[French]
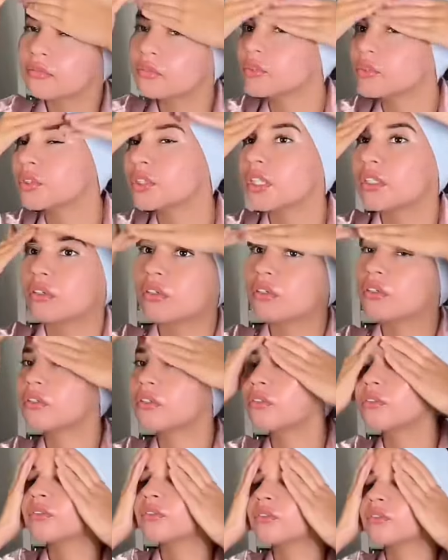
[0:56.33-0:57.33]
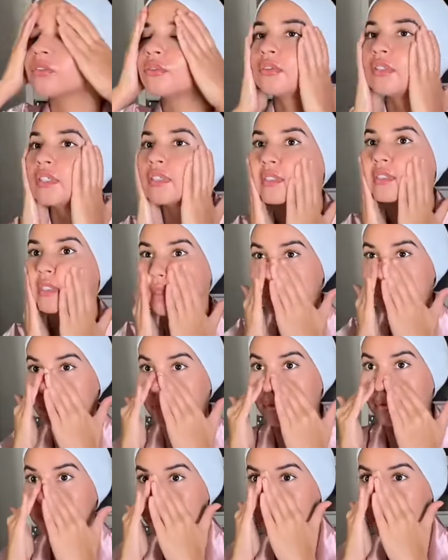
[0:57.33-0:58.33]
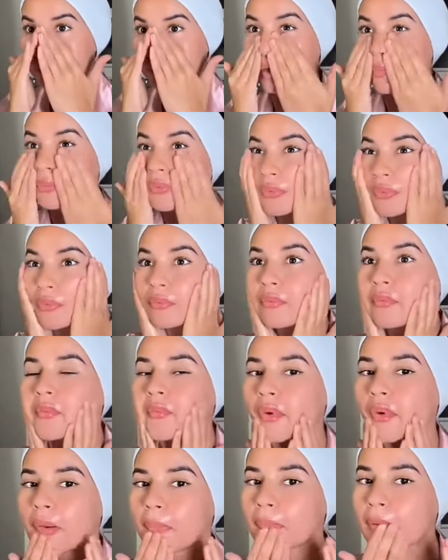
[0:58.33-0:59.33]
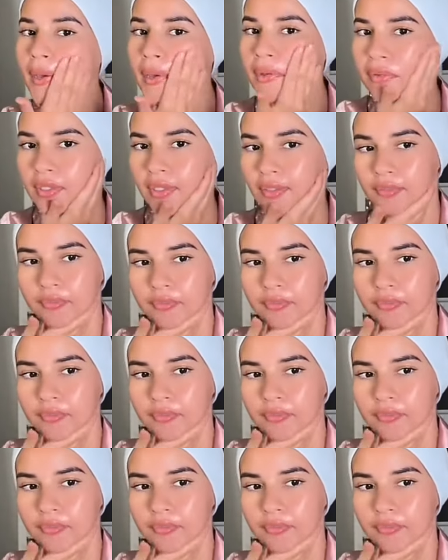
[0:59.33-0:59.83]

Donc j'attends encore de tester pour me faire mon, propre avis.